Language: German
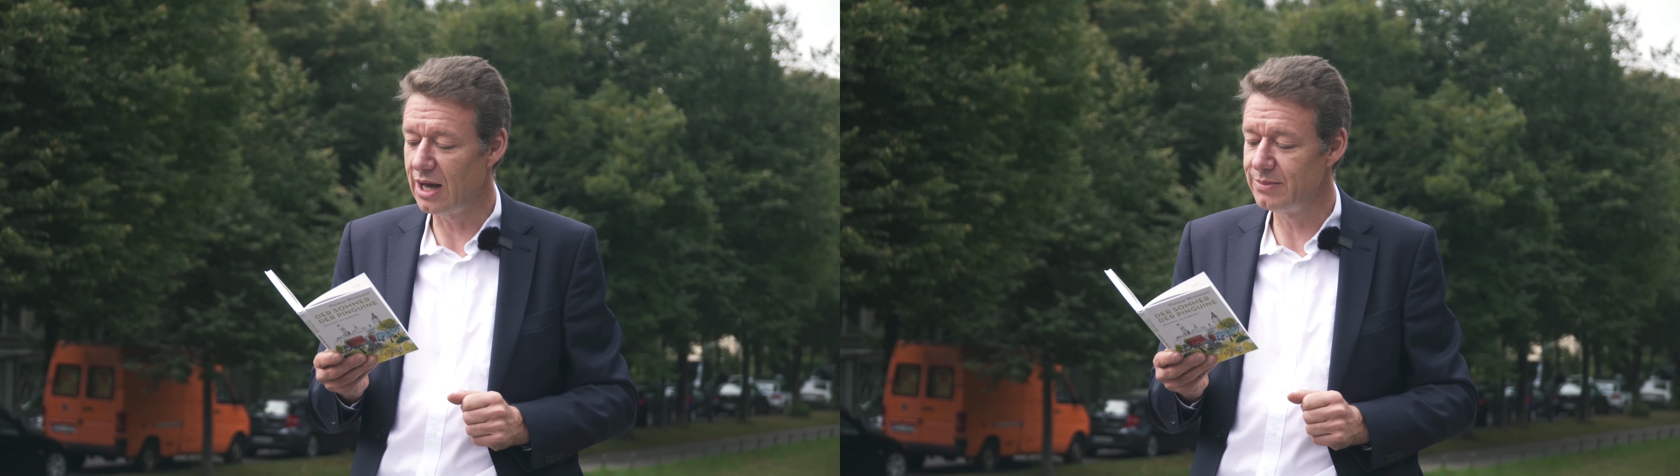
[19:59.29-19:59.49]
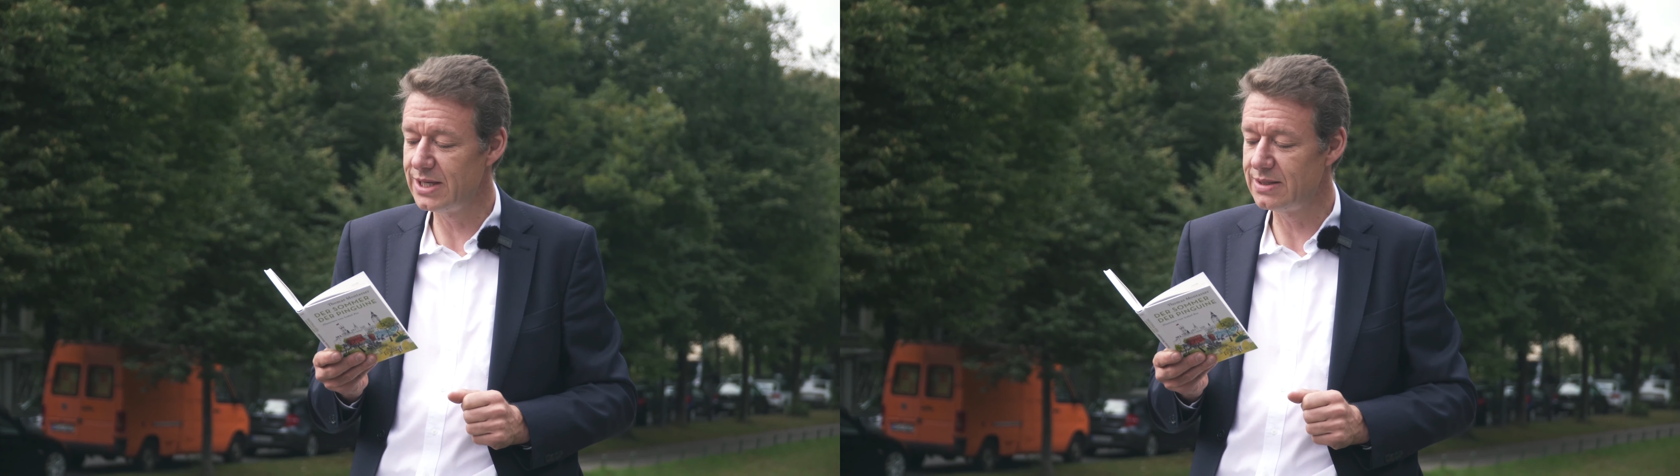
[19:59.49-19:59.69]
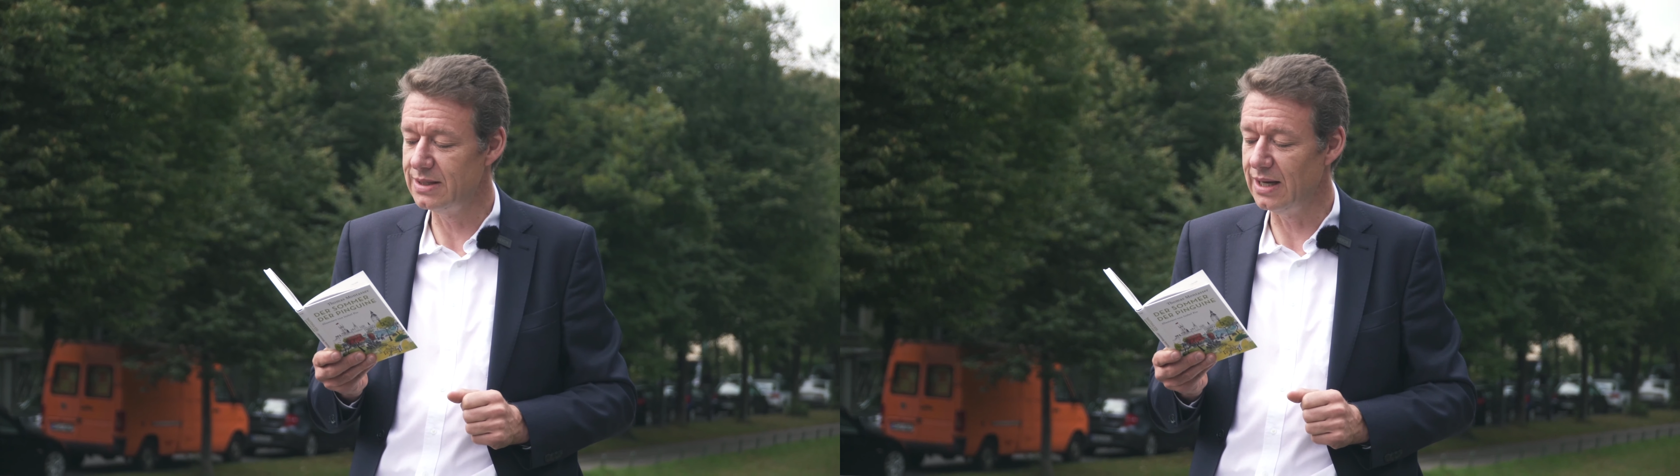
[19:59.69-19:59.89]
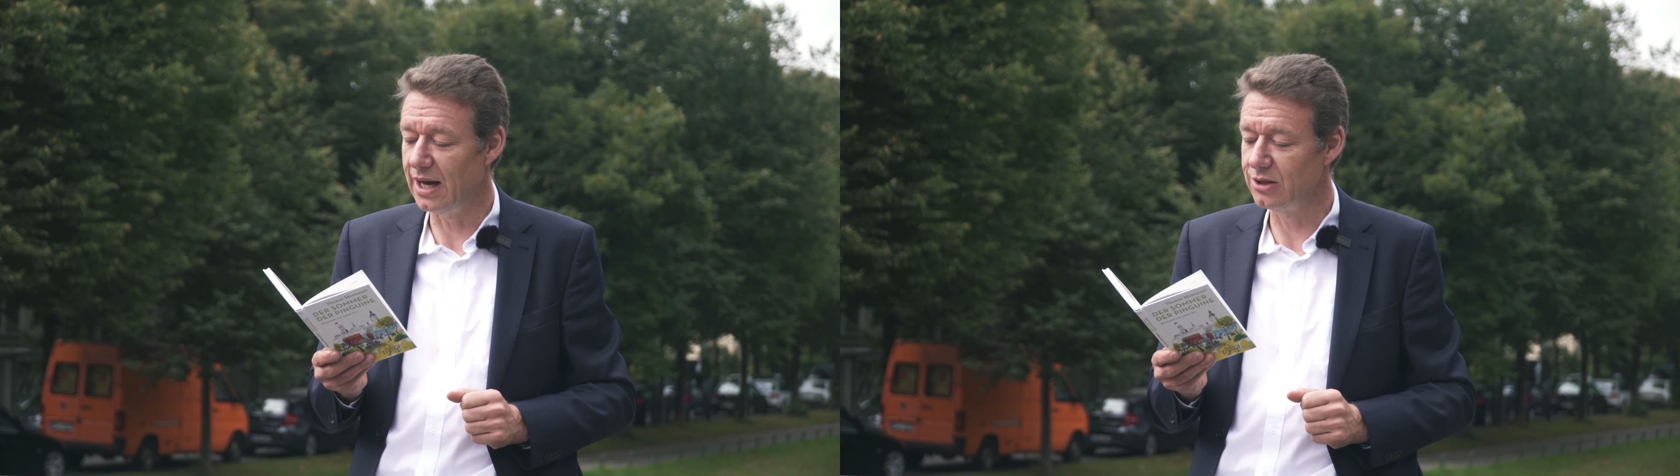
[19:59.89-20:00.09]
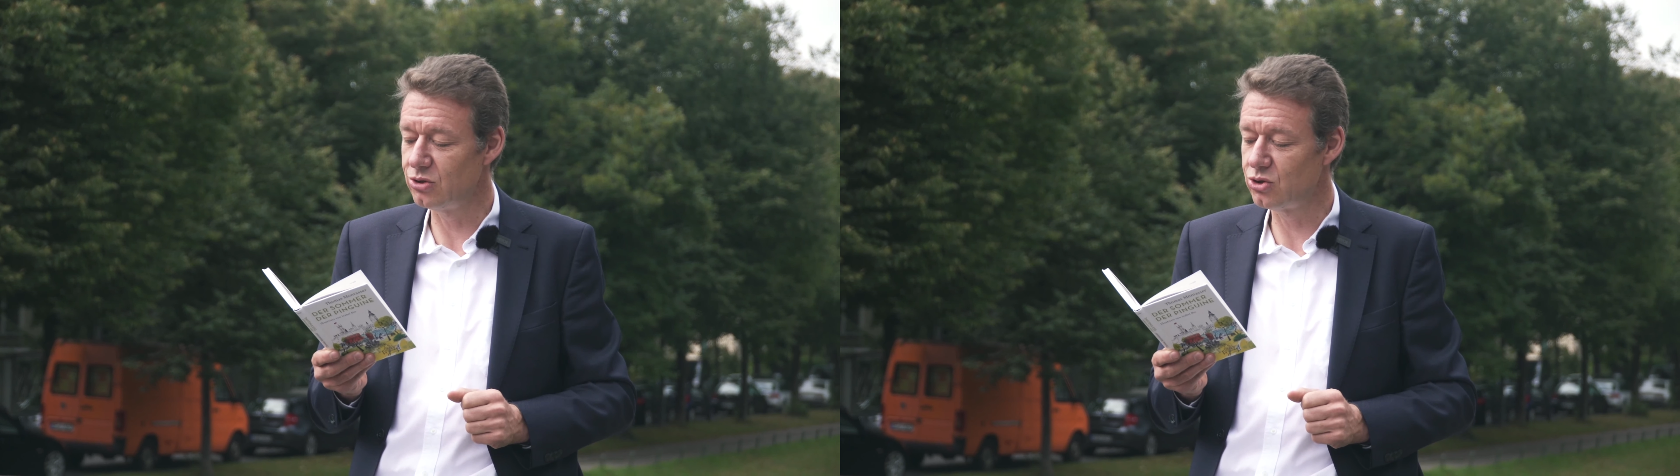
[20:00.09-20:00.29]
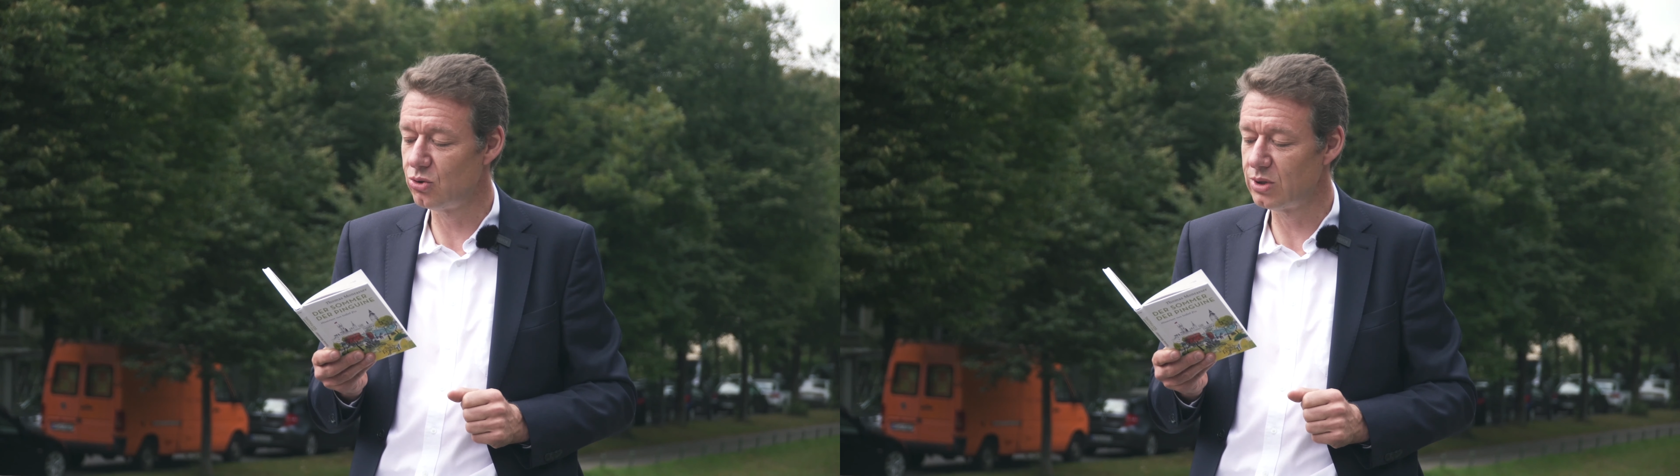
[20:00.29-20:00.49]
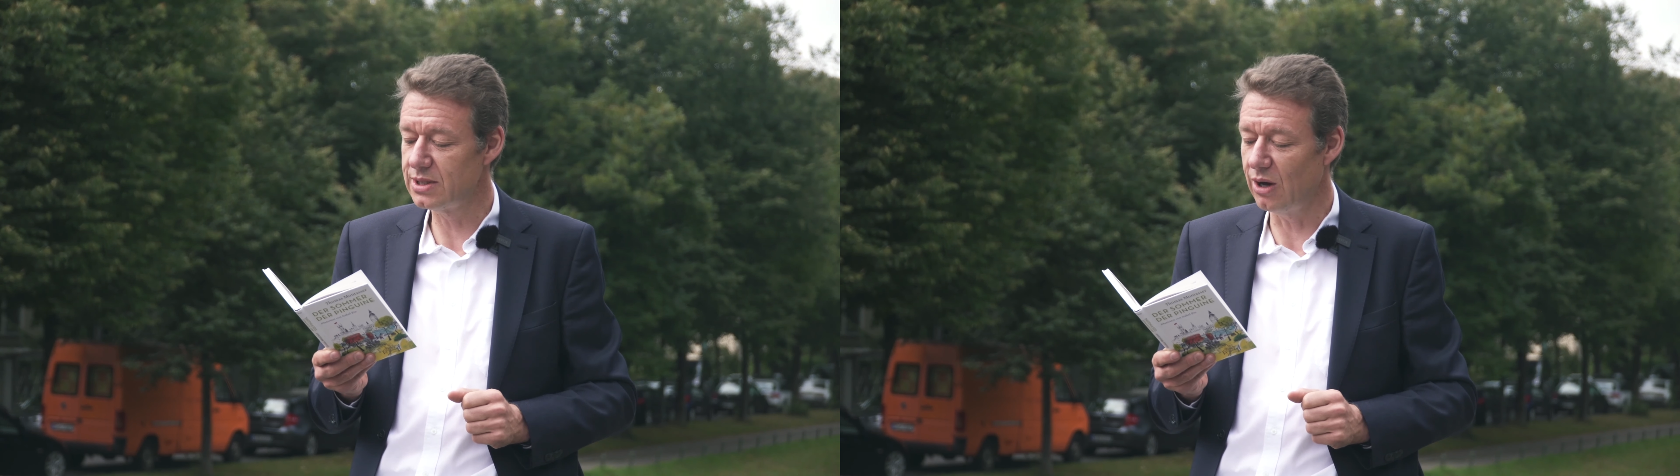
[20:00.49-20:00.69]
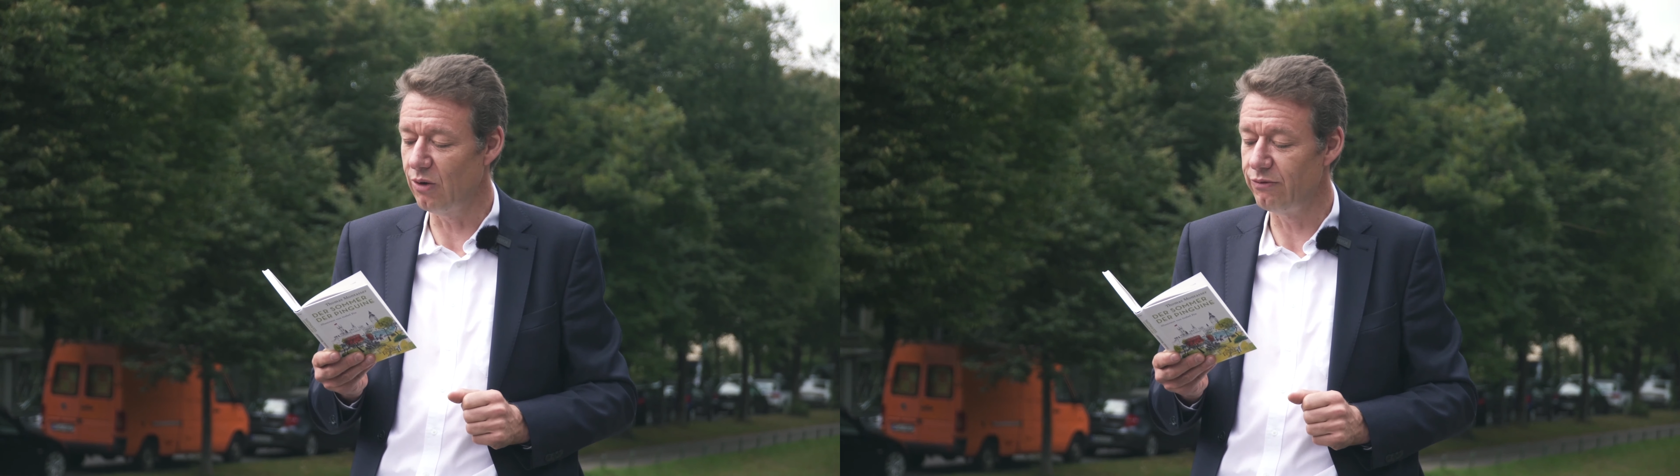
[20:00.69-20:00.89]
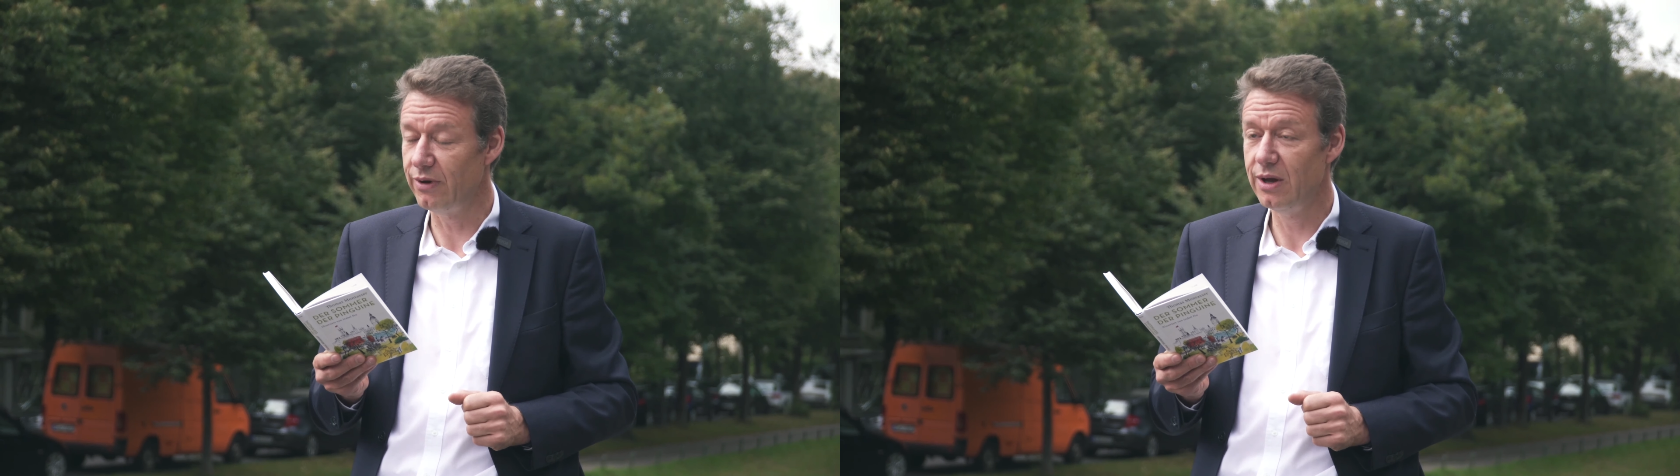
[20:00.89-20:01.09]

nahm sie es in die Hand und schlug es auf.